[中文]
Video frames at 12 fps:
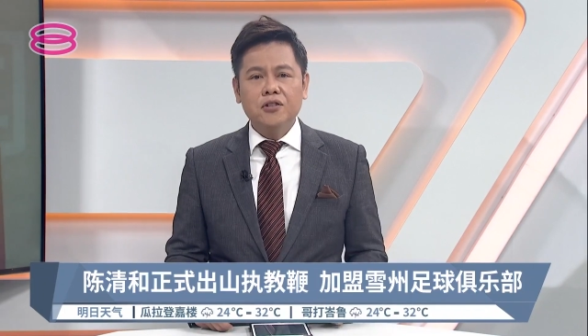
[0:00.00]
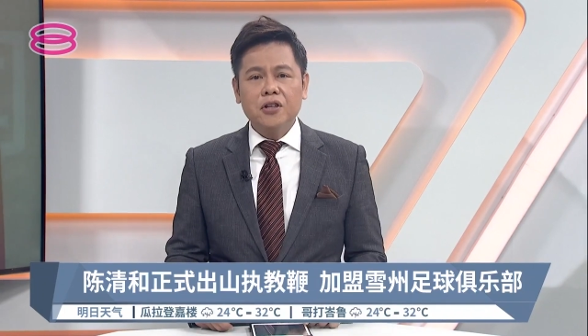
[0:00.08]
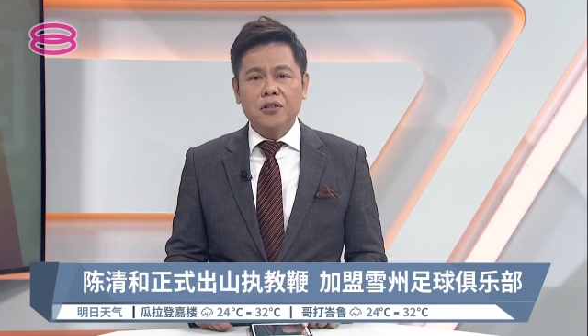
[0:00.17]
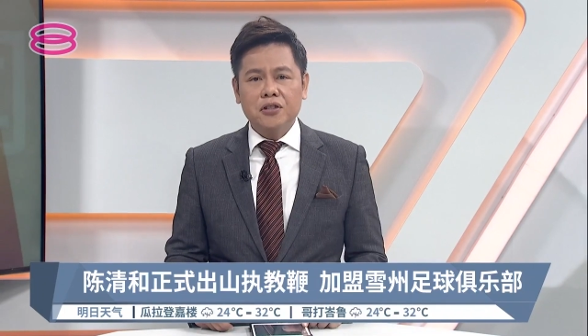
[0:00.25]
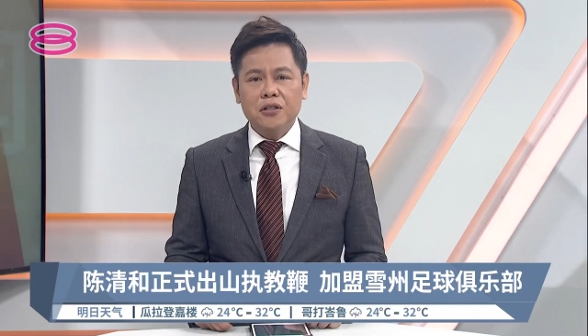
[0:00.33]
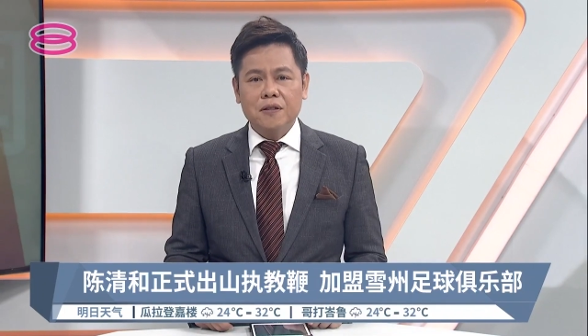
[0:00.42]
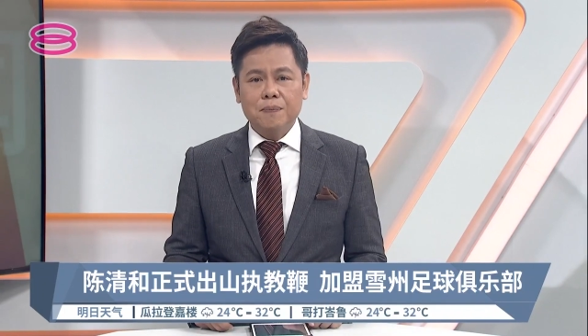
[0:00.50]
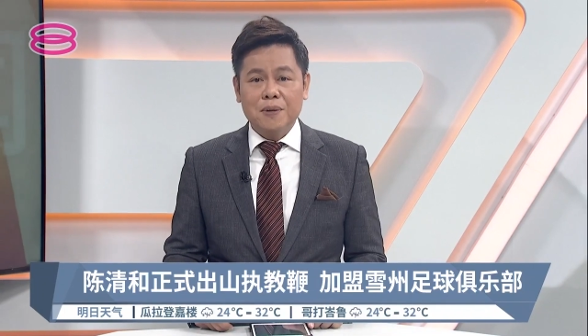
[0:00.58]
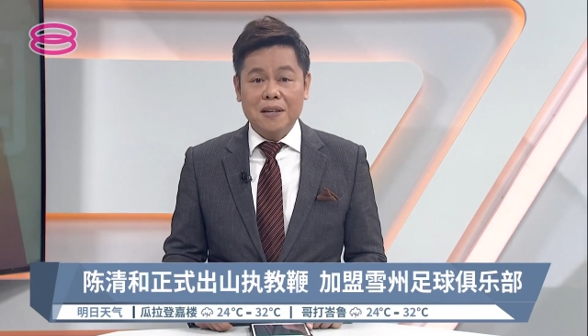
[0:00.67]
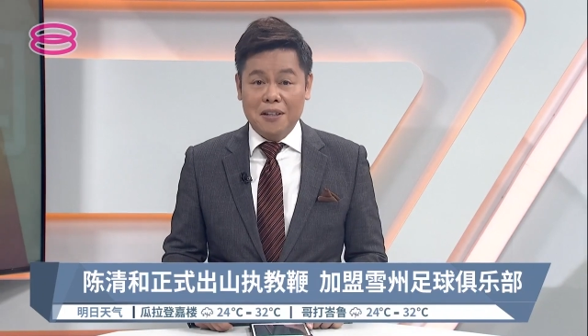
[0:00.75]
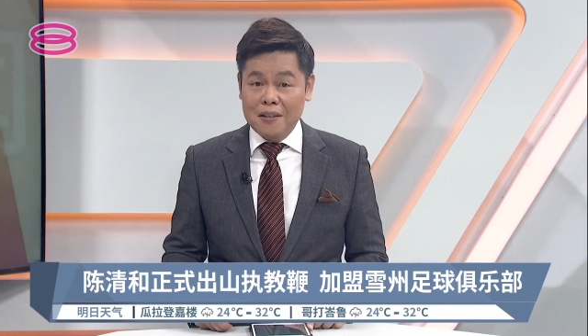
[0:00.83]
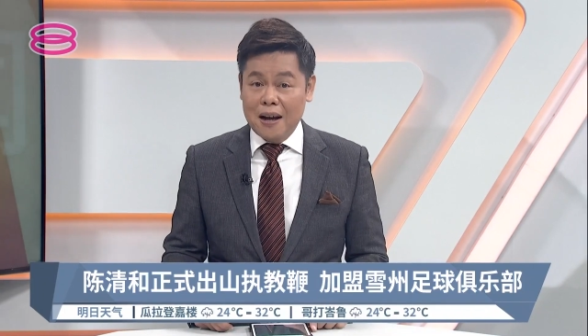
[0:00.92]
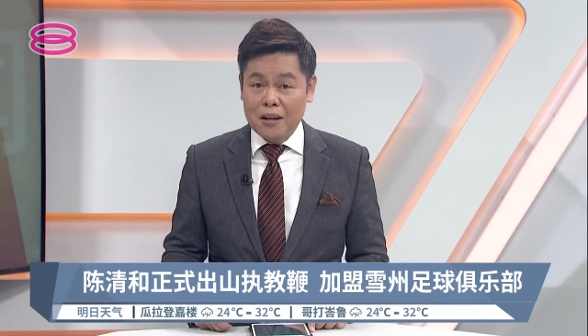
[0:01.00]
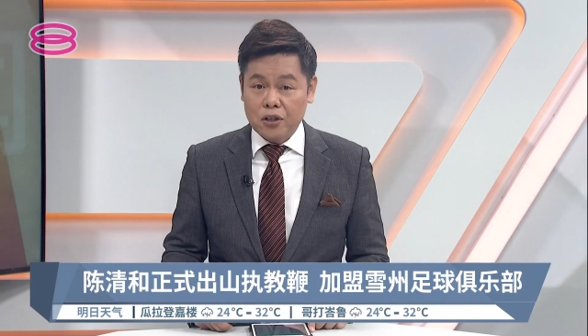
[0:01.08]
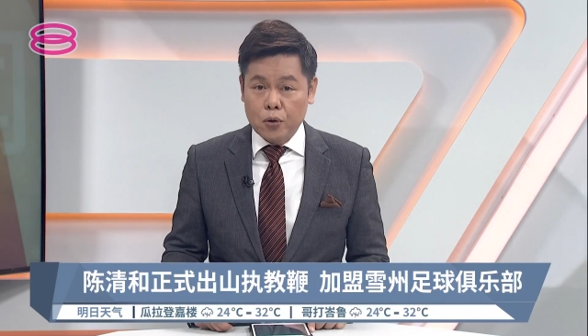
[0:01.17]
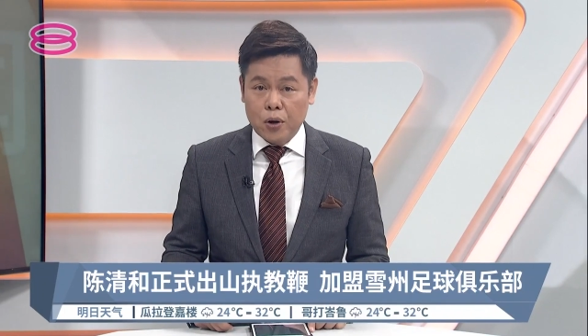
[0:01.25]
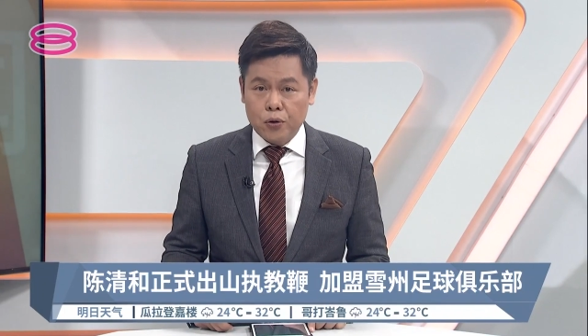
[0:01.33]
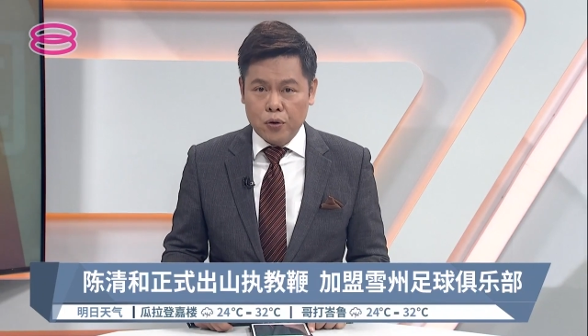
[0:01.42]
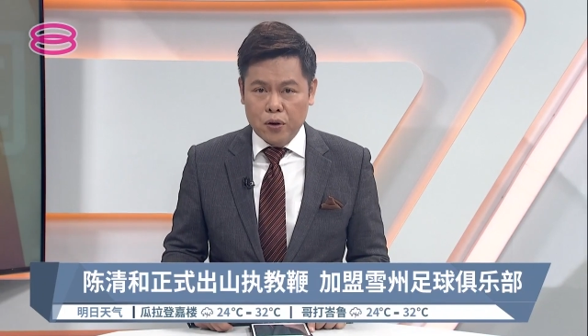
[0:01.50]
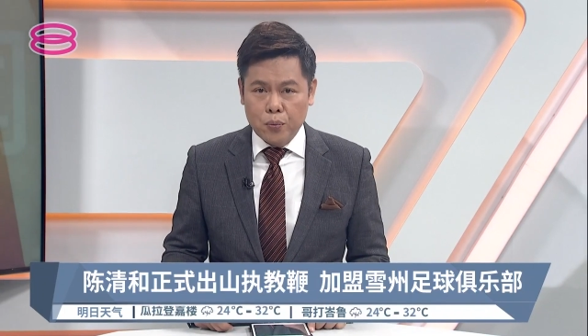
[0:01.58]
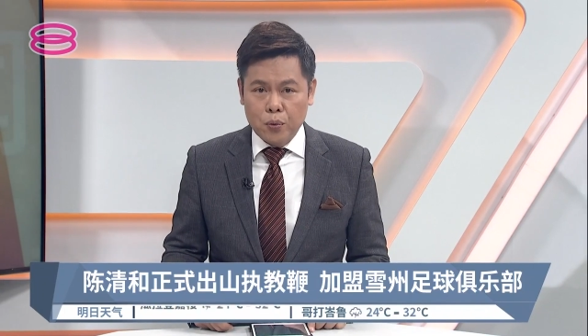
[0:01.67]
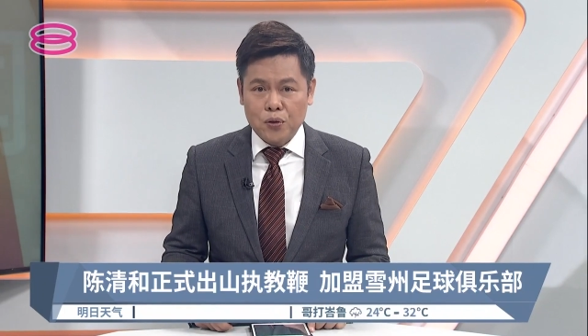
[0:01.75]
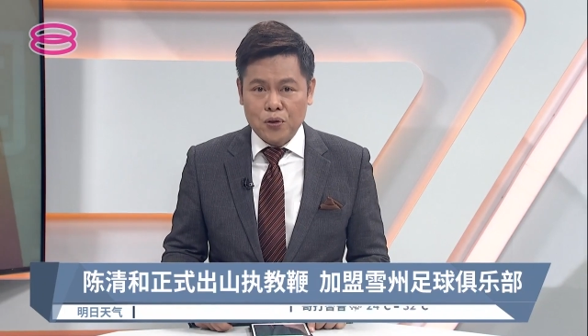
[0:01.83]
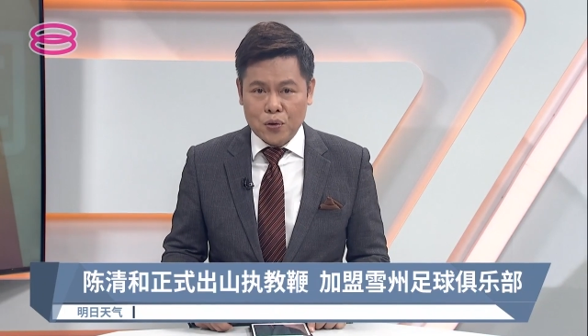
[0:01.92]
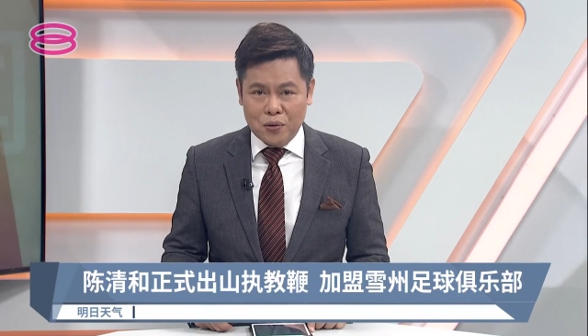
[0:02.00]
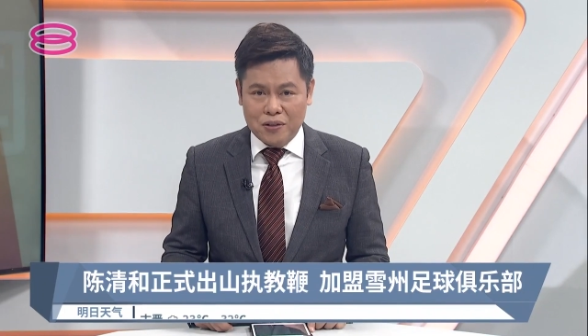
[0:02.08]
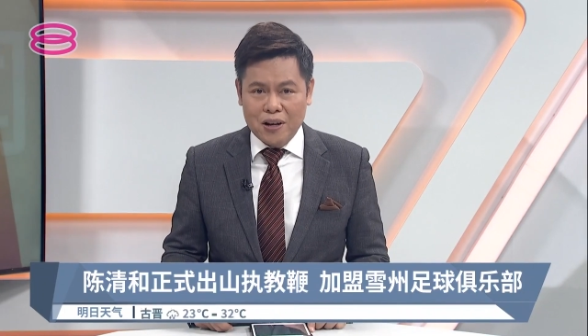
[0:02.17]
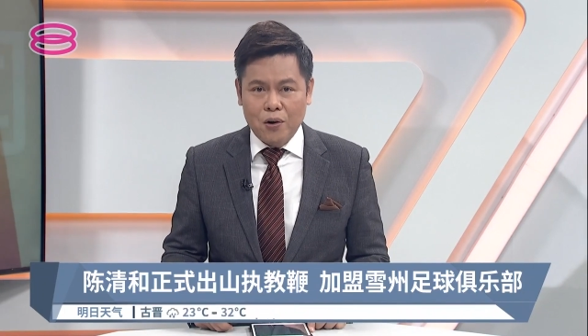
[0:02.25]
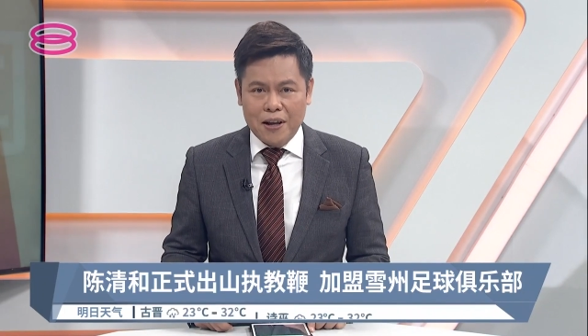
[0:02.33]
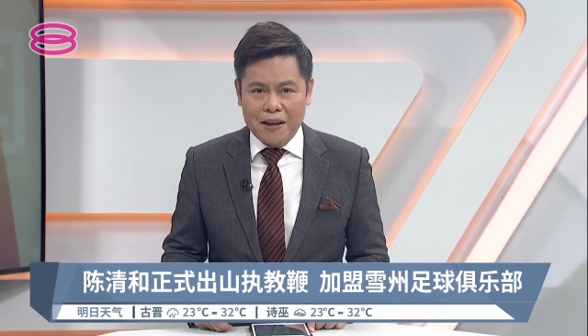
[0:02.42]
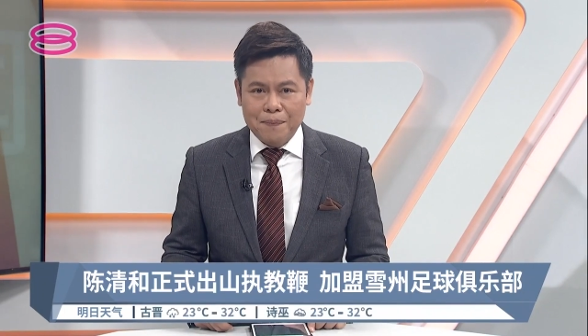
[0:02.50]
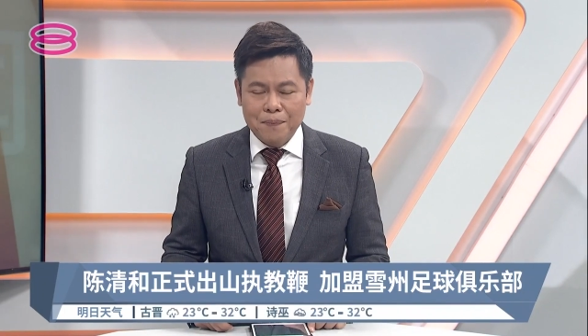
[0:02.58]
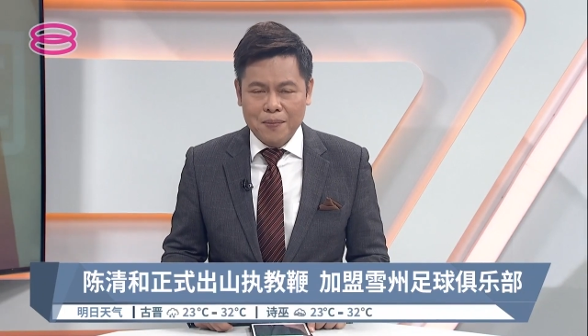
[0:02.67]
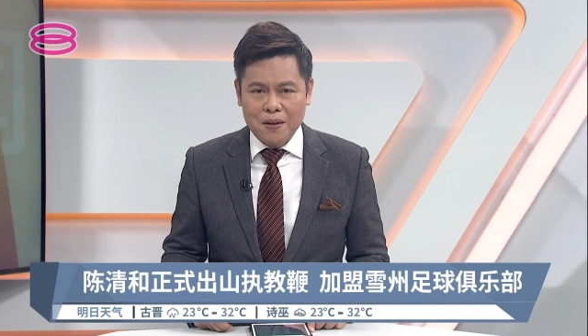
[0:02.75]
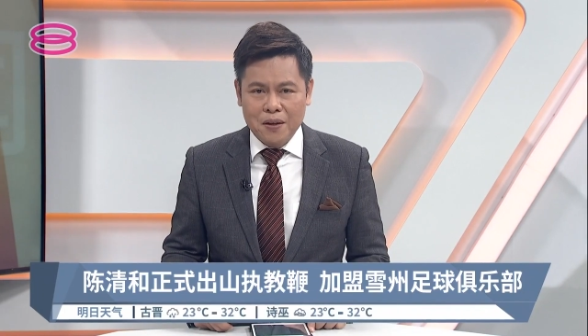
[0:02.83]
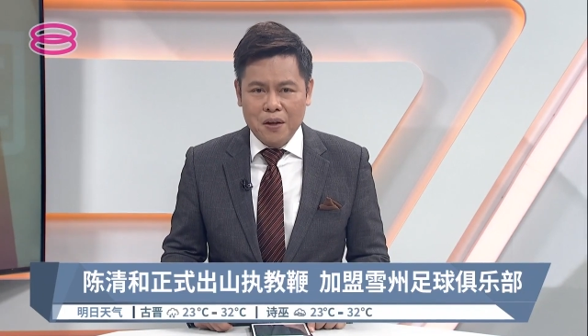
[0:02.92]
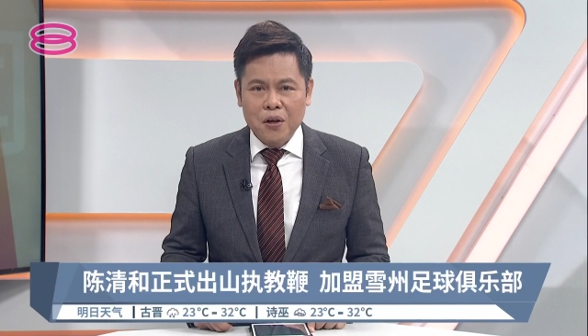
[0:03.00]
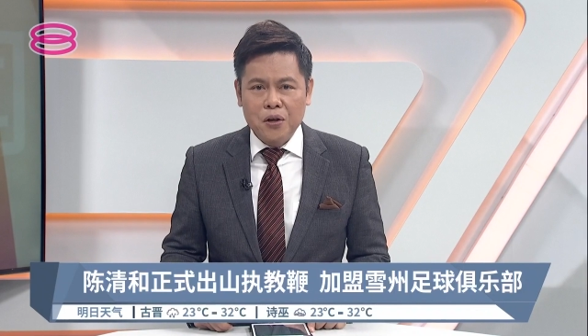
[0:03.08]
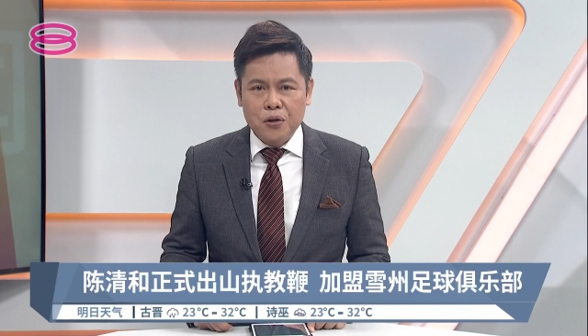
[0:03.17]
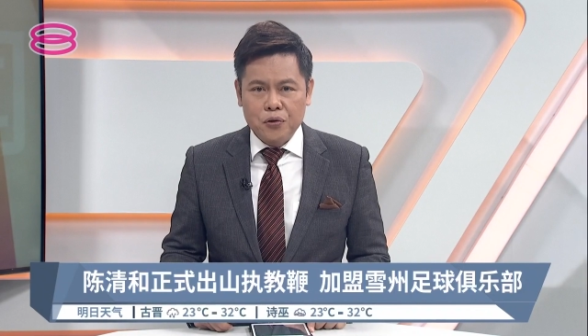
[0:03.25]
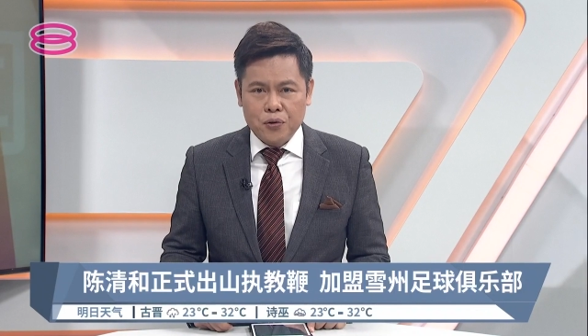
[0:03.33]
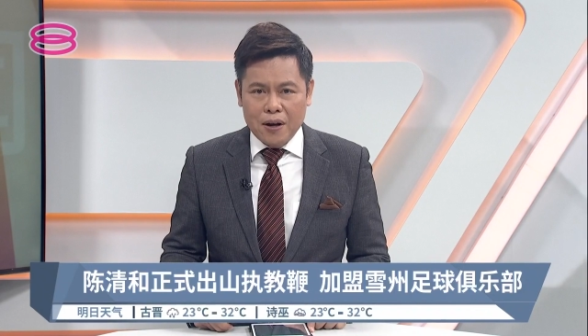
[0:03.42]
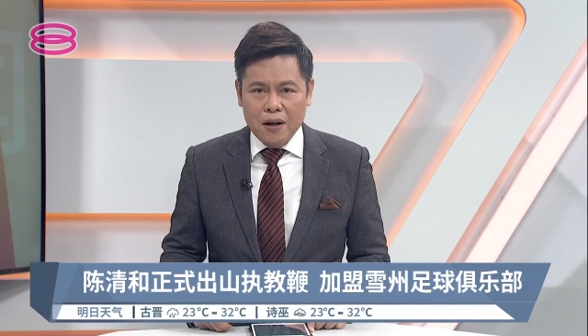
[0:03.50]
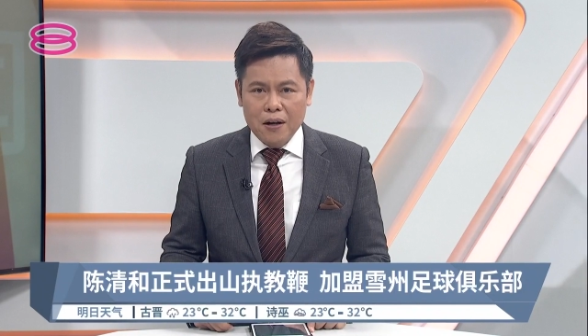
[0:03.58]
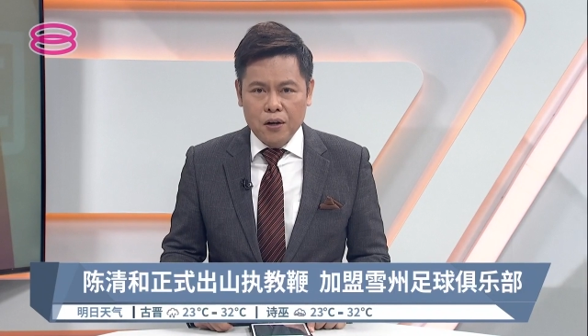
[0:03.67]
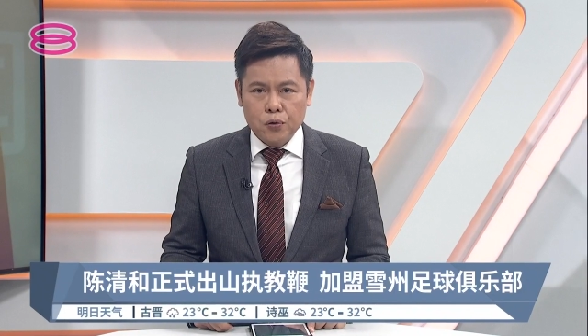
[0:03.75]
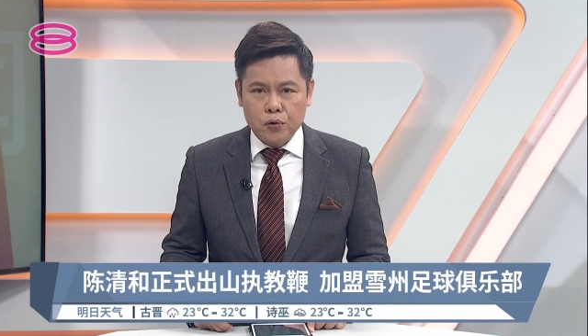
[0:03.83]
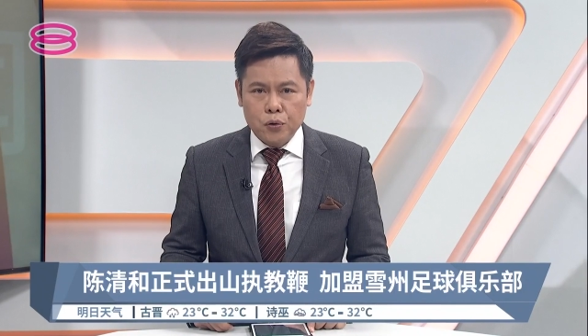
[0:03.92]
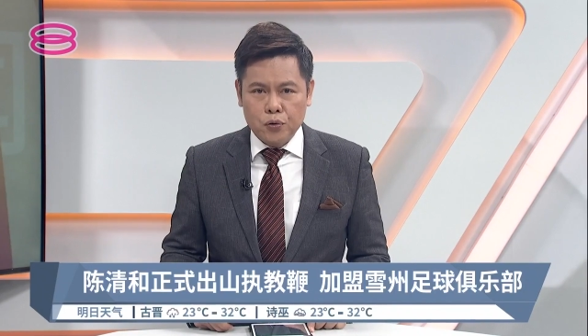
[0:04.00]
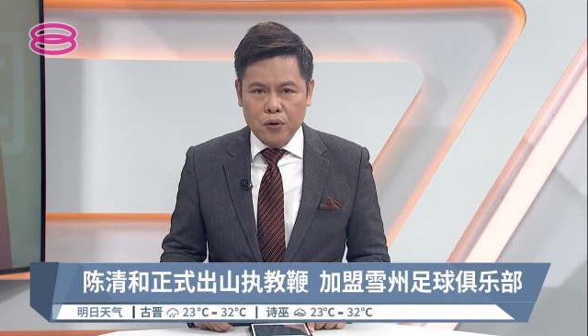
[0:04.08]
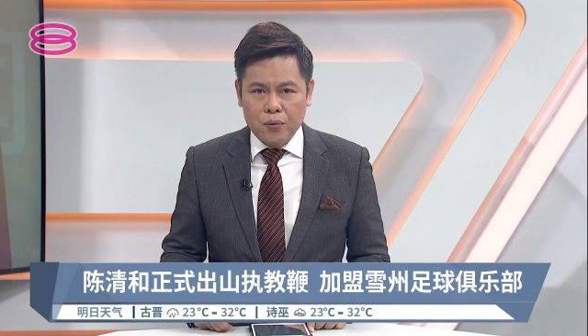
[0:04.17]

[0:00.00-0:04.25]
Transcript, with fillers: 正式聘请他成为俱乐部总教练。雪兰莪足球俱乐